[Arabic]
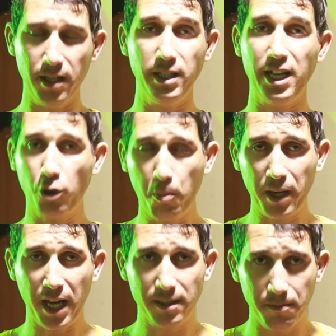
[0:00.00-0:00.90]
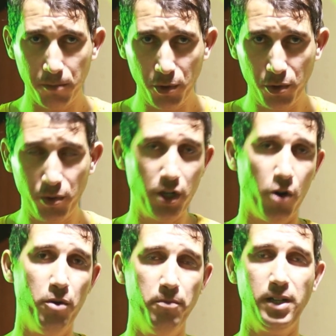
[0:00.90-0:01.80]
هي طبقت منذ
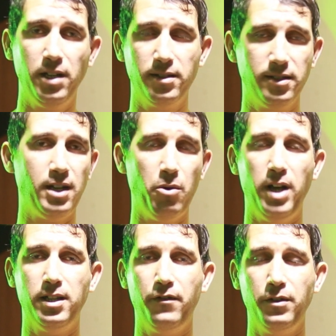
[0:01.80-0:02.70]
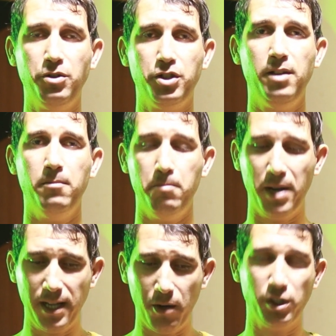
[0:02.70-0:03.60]
اليوم يعني 6 1 2020
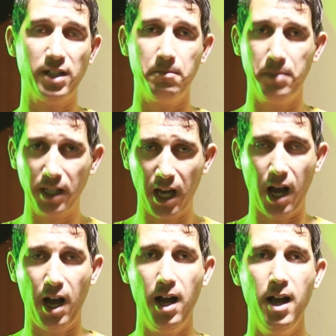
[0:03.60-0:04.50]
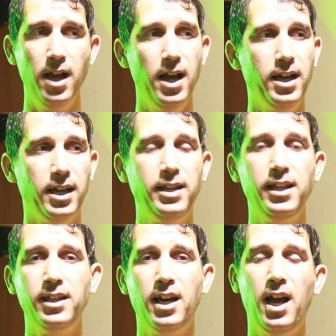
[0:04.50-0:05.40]
بدأوا تطبيقها
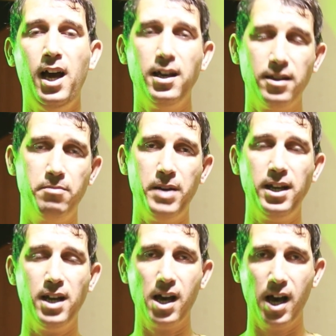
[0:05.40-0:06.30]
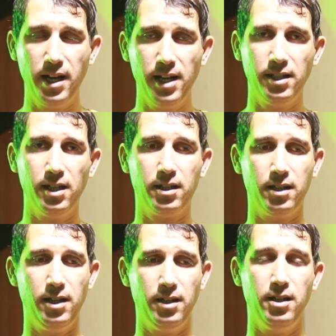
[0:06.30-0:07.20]
يعني إذا لاحظت بأن
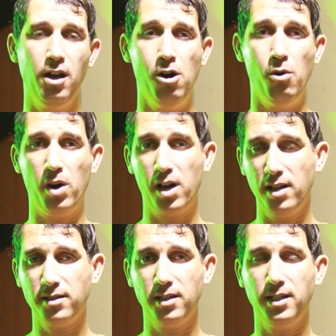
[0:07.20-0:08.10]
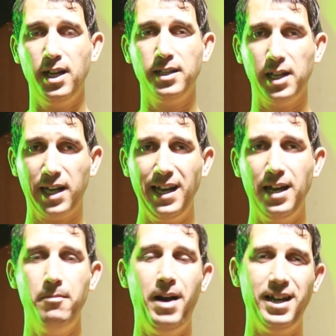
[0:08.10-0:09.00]
قناتك يعني وخاصة
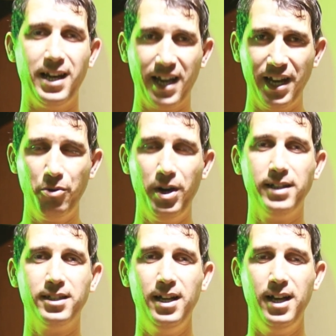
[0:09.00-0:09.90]
أتكلم على القنوات